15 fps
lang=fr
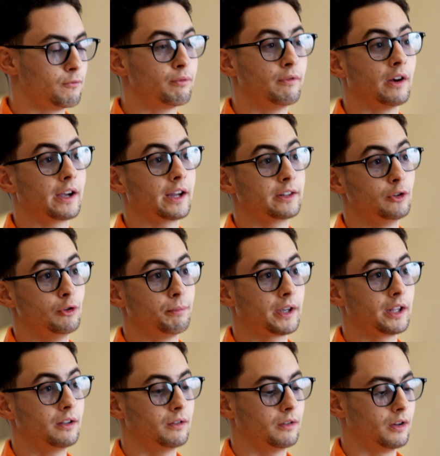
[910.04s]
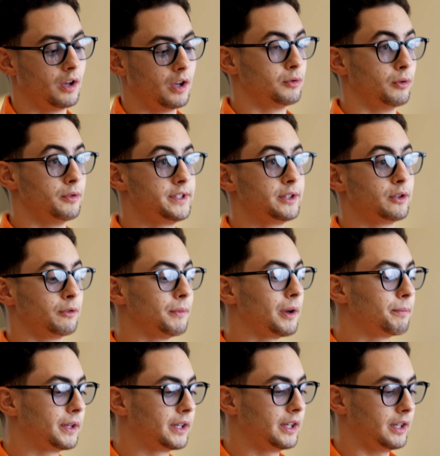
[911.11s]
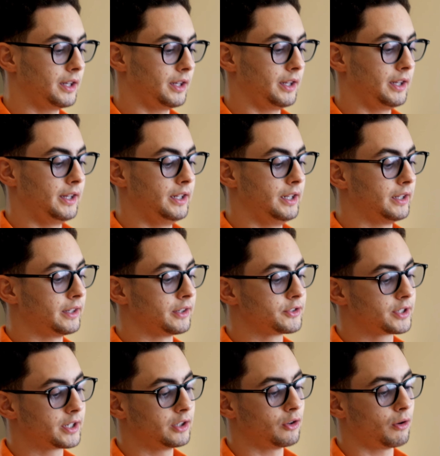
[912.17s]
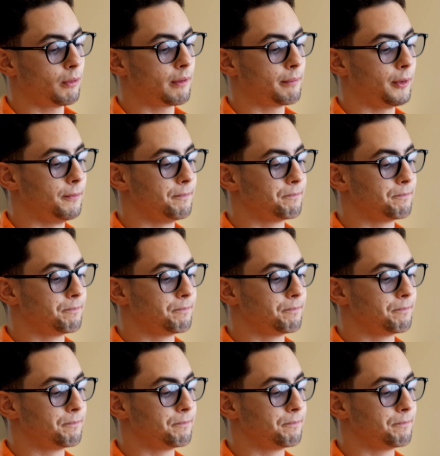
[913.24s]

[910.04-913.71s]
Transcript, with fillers: Vous pouvez regarder le prix euh, sur le site de Piguet il est indiqué normalement.